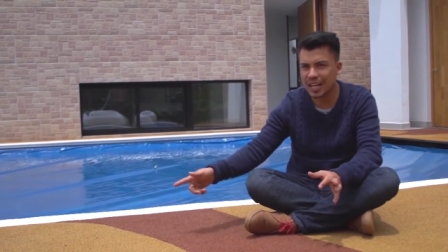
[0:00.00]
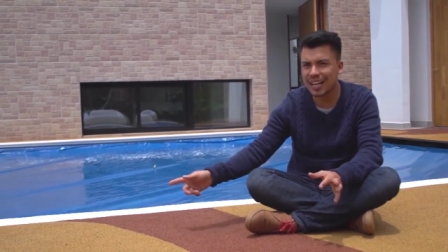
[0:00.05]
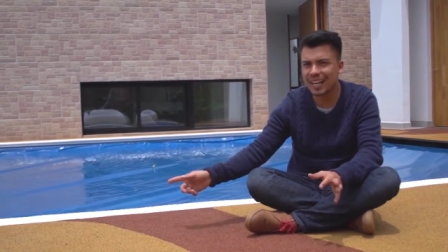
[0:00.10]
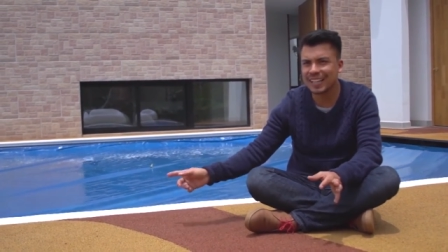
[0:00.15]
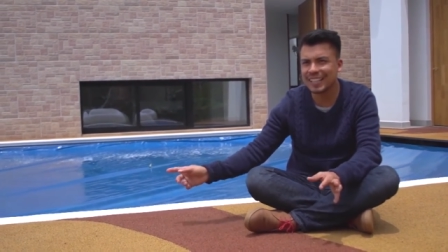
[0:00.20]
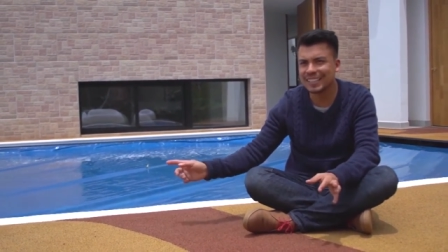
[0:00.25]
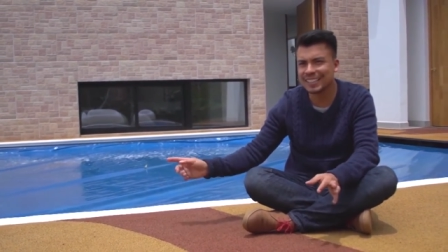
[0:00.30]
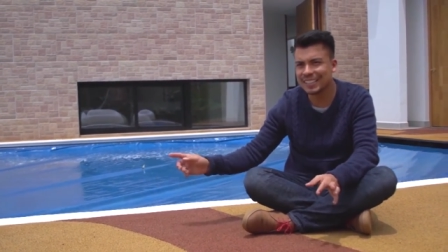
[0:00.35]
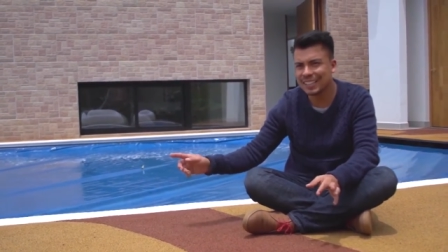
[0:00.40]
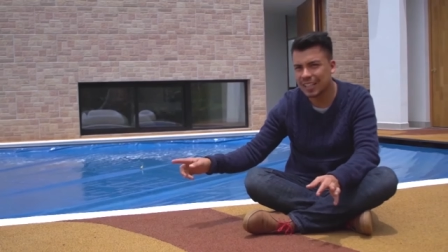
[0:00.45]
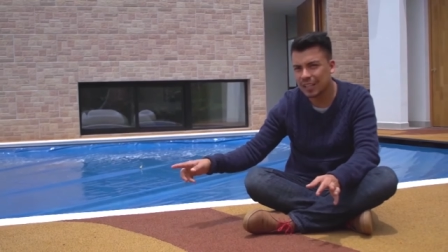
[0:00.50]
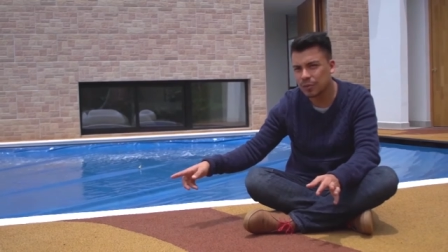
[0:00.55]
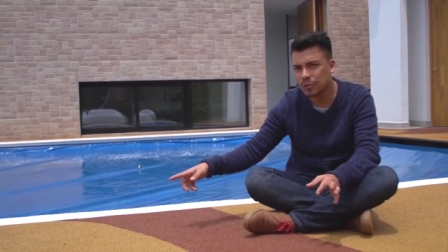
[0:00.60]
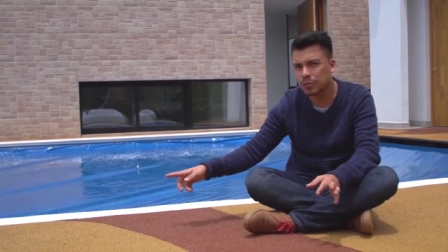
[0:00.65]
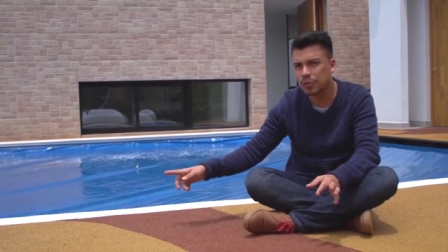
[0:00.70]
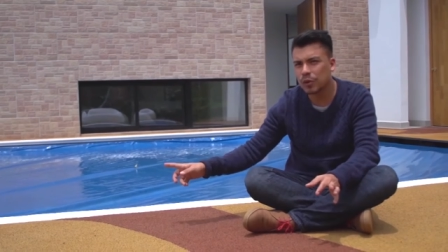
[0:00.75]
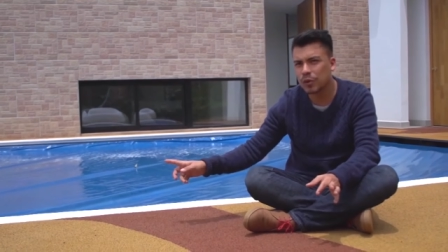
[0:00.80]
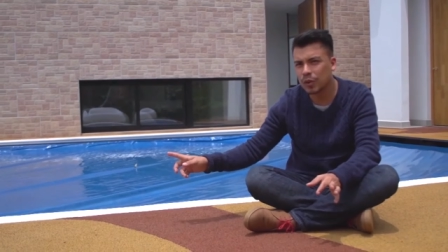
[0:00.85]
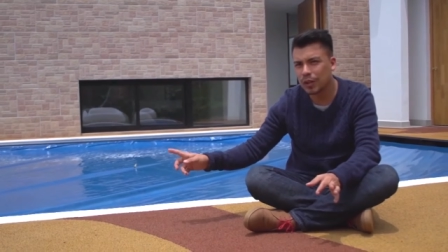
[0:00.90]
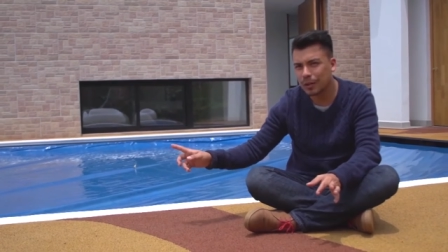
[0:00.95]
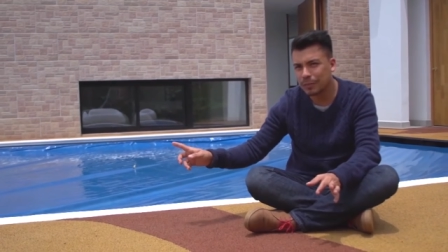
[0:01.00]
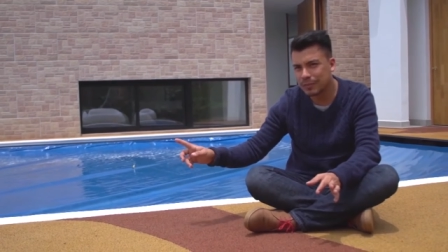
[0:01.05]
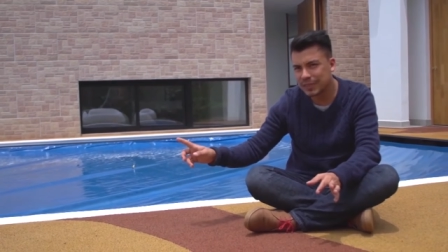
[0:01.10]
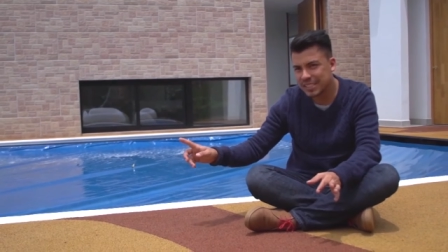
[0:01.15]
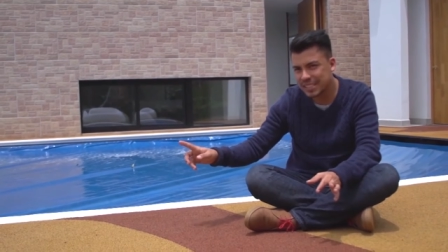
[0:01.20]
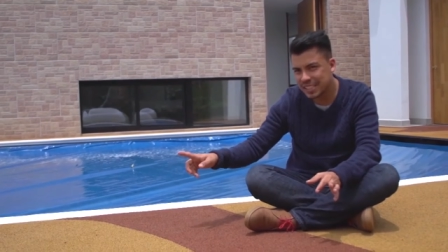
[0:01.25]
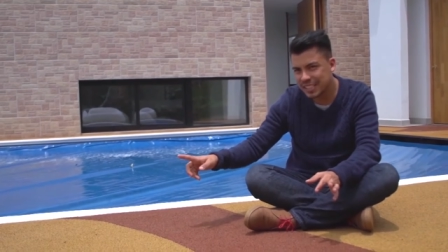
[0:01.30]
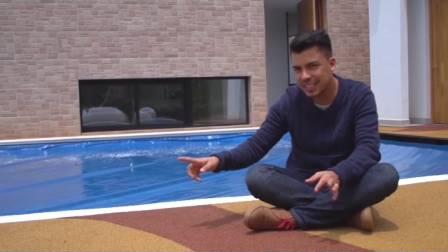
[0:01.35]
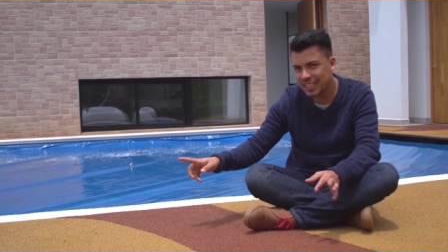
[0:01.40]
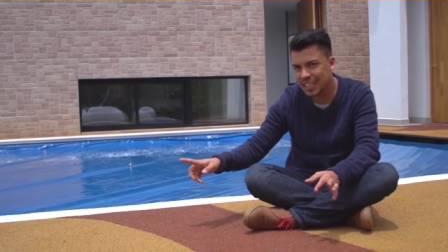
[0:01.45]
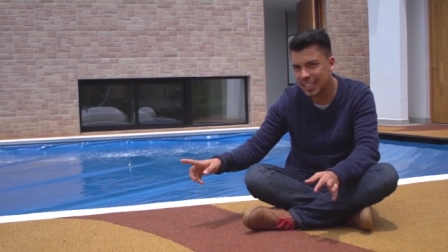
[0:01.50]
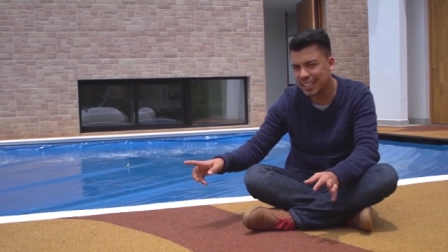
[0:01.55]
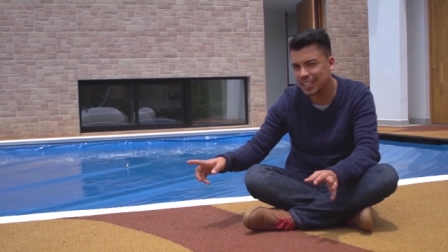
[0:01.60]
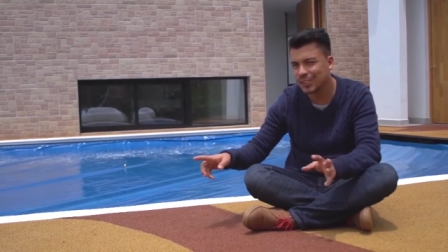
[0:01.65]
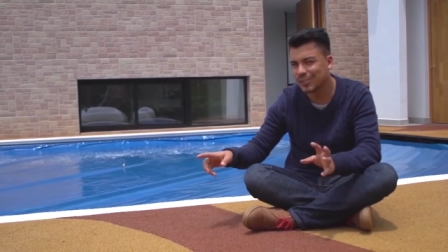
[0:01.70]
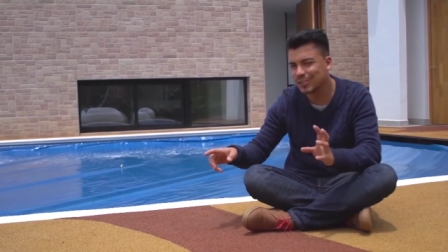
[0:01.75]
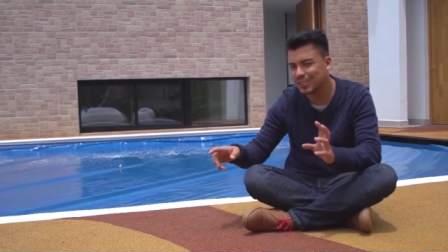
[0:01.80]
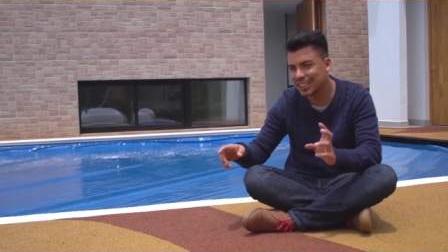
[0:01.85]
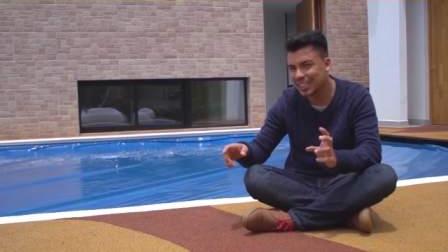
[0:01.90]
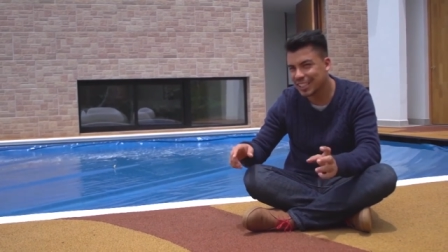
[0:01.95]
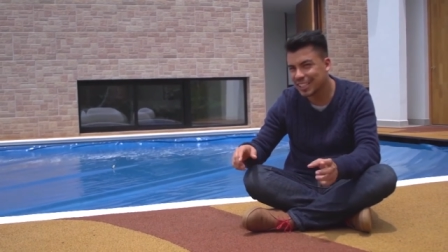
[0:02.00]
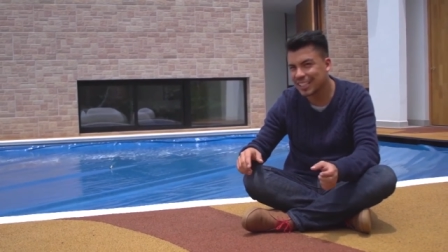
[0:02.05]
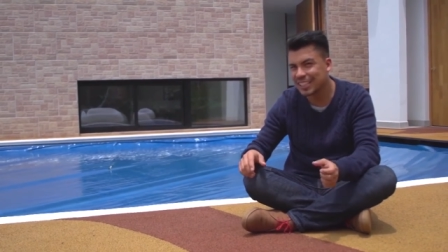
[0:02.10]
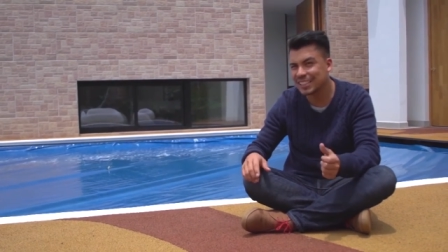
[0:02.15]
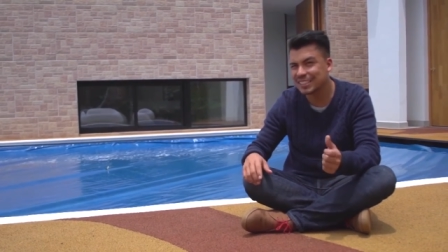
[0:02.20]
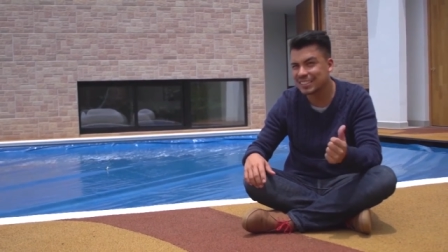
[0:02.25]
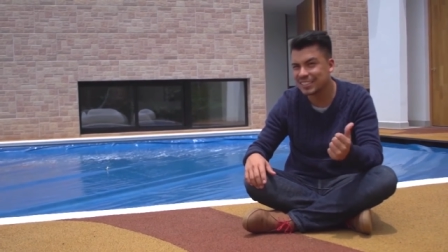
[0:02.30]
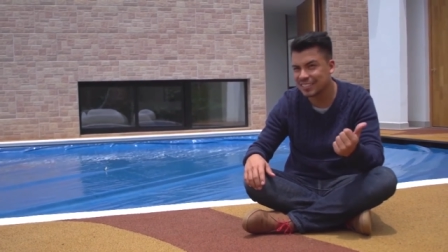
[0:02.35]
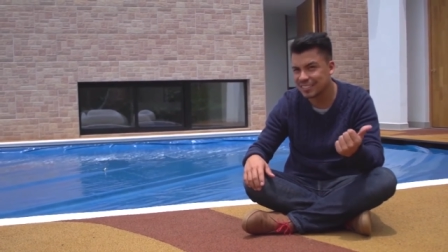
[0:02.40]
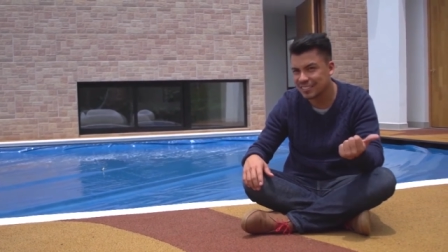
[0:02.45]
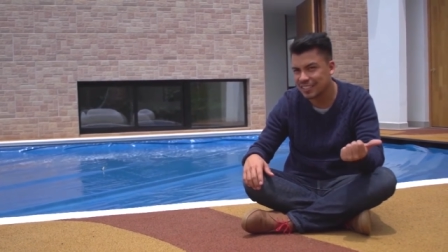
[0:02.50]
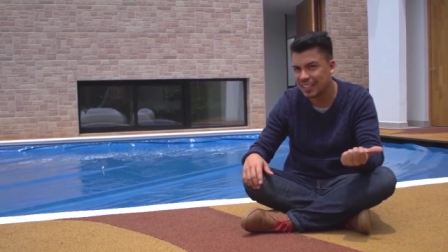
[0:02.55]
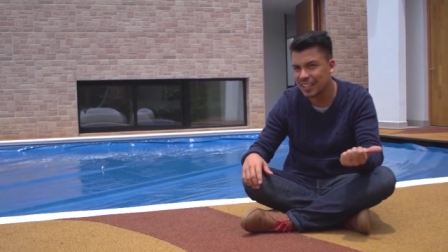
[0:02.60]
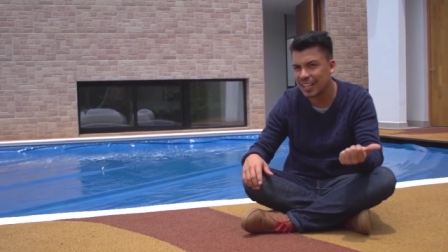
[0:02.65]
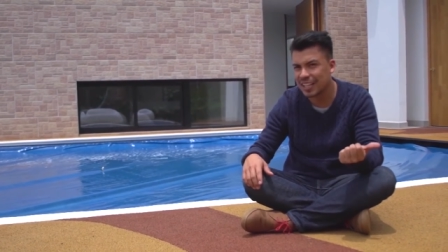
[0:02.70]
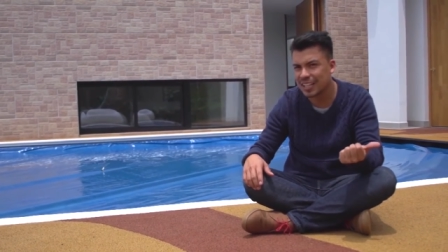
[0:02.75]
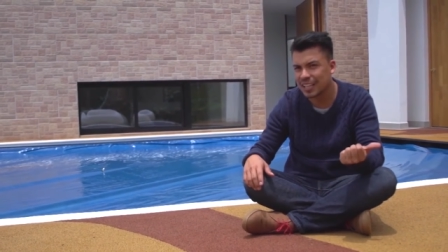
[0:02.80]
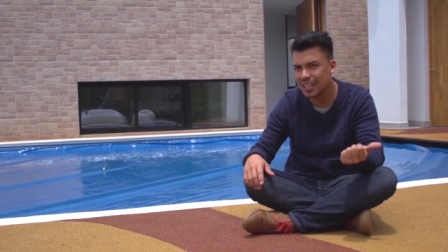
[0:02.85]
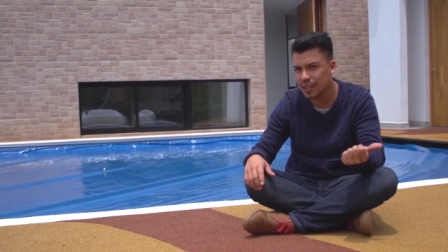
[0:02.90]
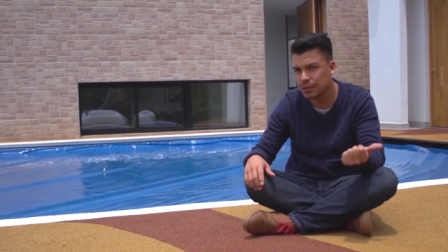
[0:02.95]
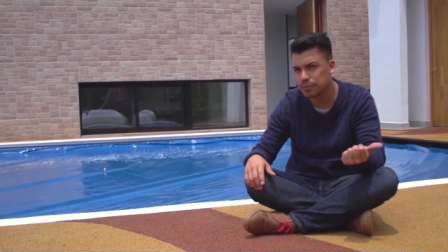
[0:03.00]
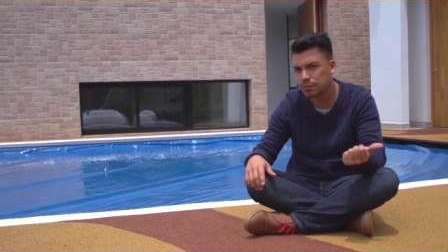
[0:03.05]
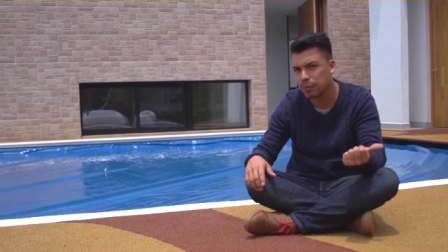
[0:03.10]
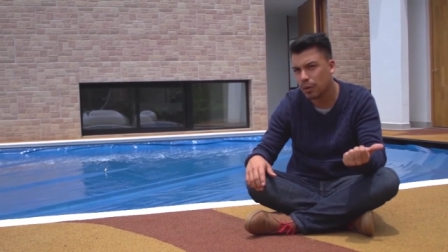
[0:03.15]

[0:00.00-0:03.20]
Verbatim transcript: a calentar un poco la piscina y no tener que encender el heat